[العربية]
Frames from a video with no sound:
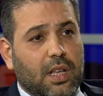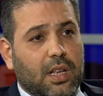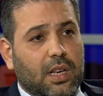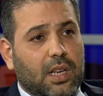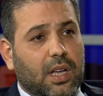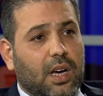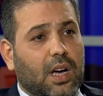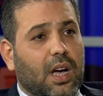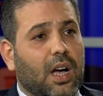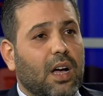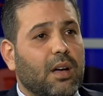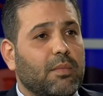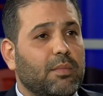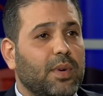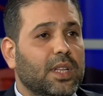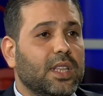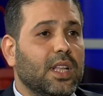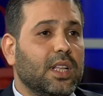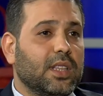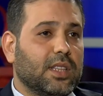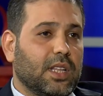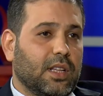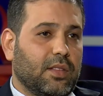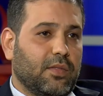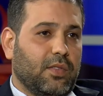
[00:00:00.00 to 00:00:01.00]
لقاء
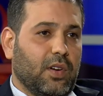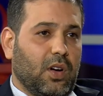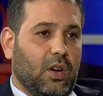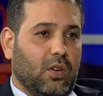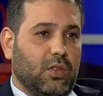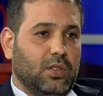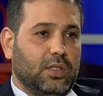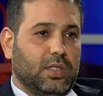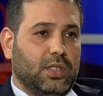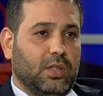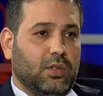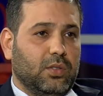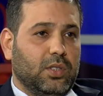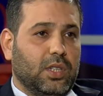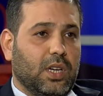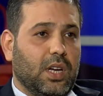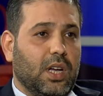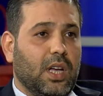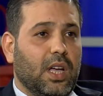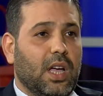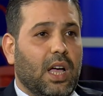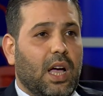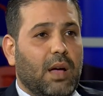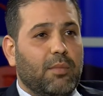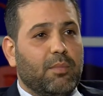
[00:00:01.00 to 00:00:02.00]
بدل تدفعه الزوجة
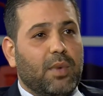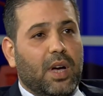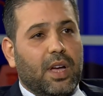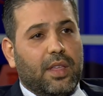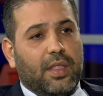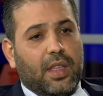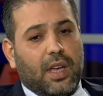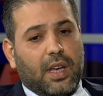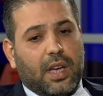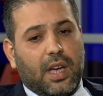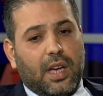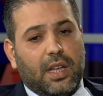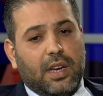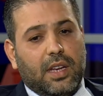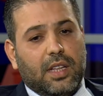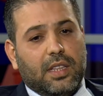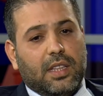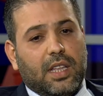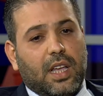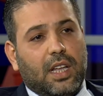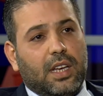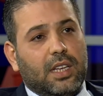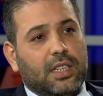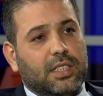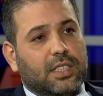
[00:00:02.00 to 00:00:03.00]
أما إذا
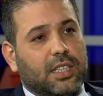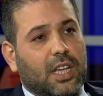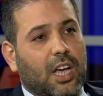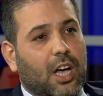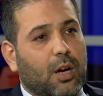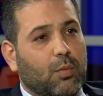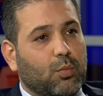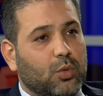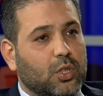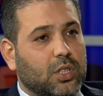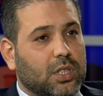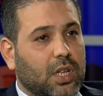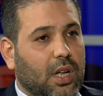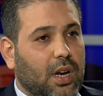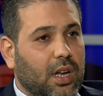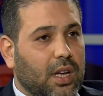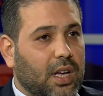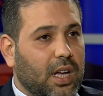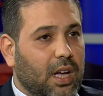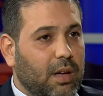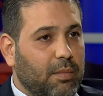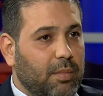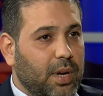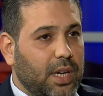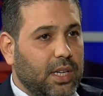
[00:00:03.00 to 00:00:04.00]
كانت الإساءة
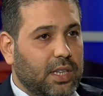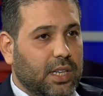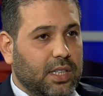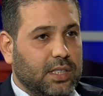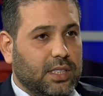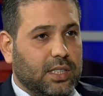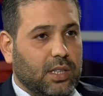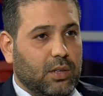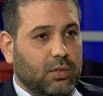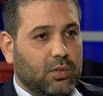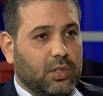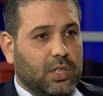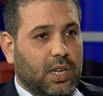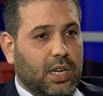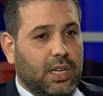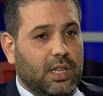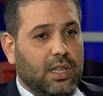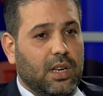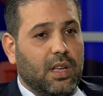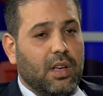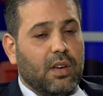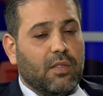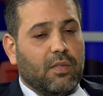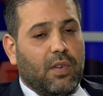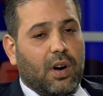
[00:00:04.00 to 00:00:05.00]
مشتركة بين الزوجين
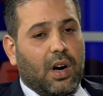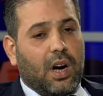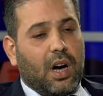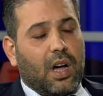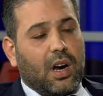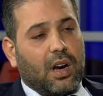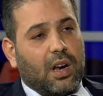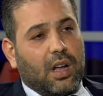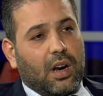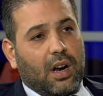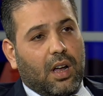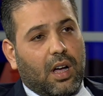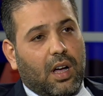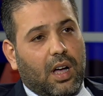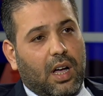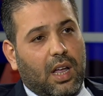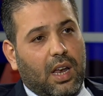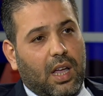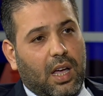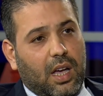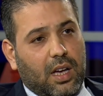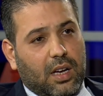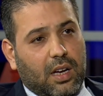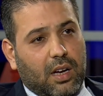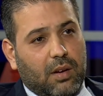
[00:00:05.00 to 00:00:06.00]
فقرر
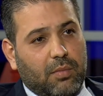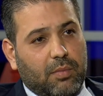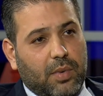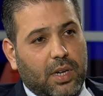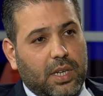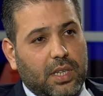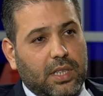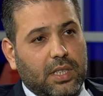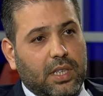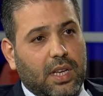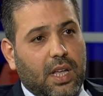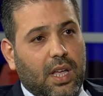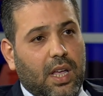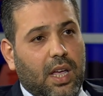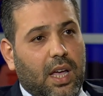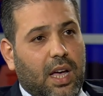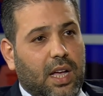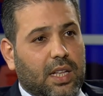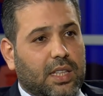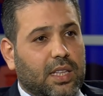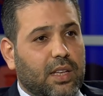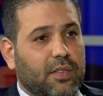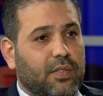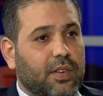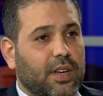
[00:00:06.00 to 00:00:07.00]
الحكمين
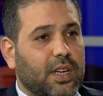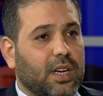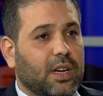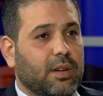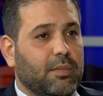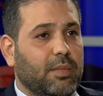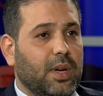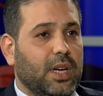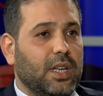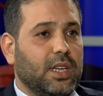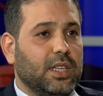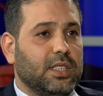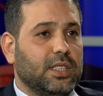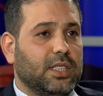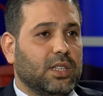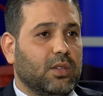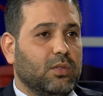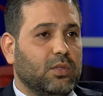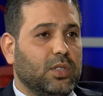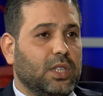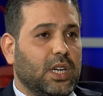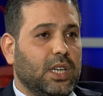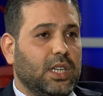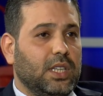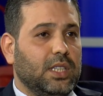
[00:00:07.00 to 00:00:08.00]
التفريق بين
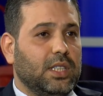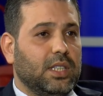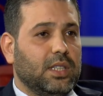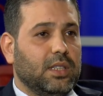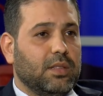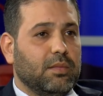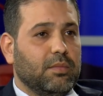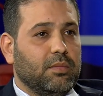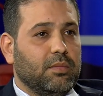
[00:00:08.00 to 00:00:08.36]
الزوجين